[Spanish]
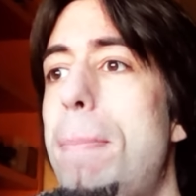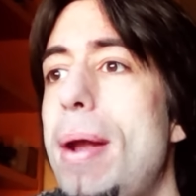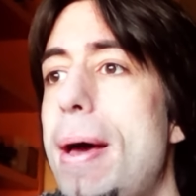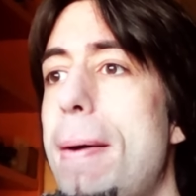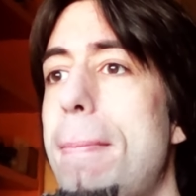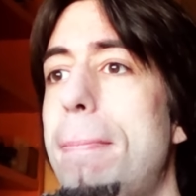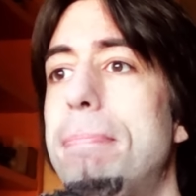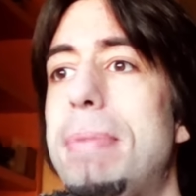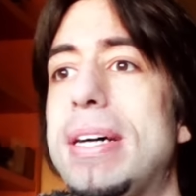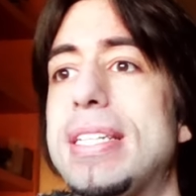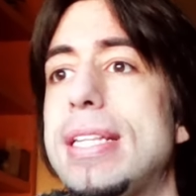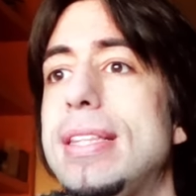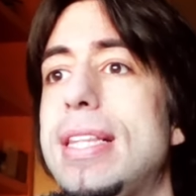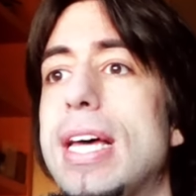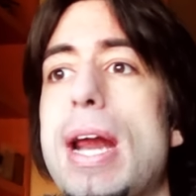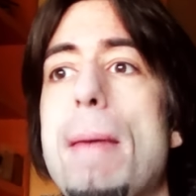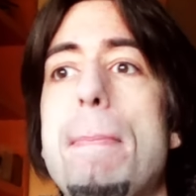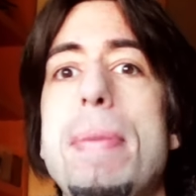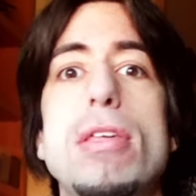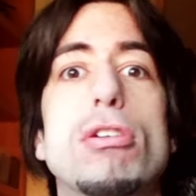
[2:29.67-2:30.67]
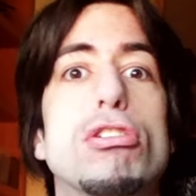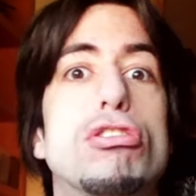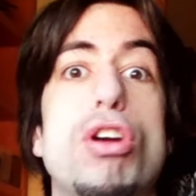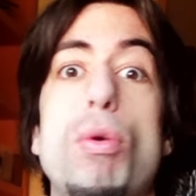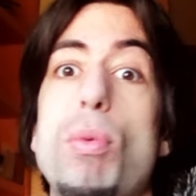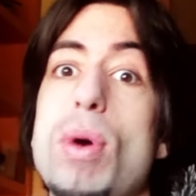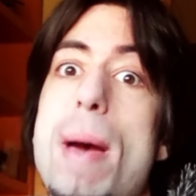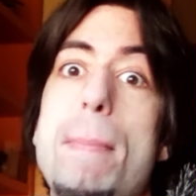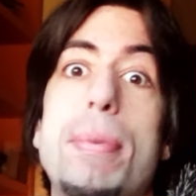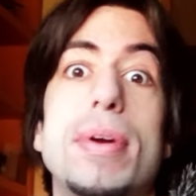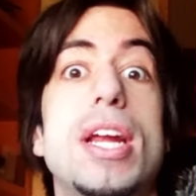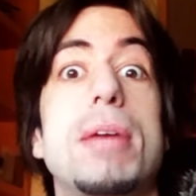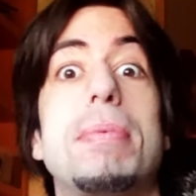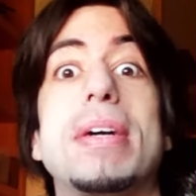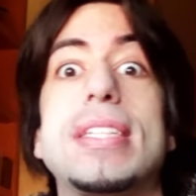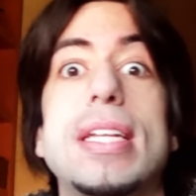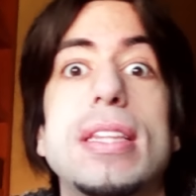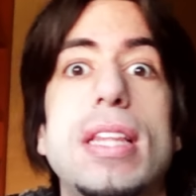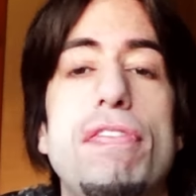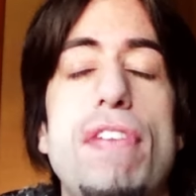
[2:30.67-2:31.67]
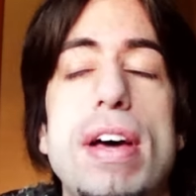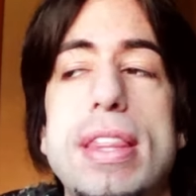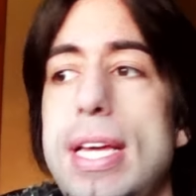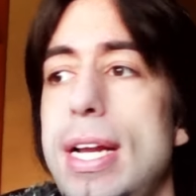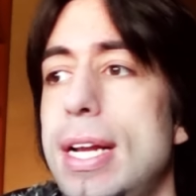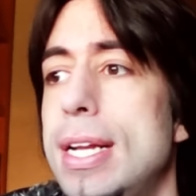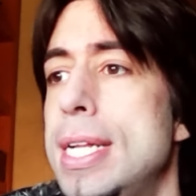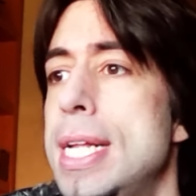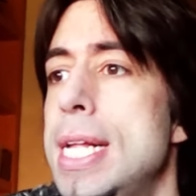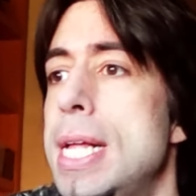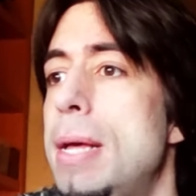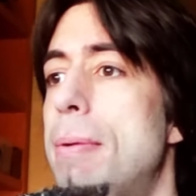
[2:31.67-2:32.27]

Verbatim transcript: plan bastante rápido, os lo voy a poner bastante fácil.